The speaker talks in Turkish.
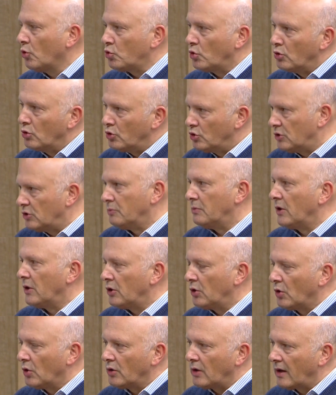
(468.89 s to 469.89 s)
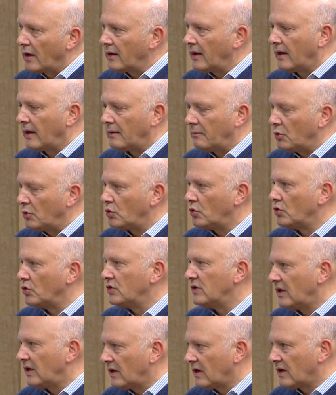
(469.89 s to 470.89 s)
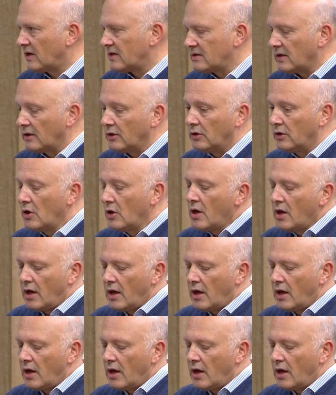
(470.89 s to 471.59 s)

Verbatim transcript: Botulinizm deniyor ona. Yani bir tür zehir hastalığı.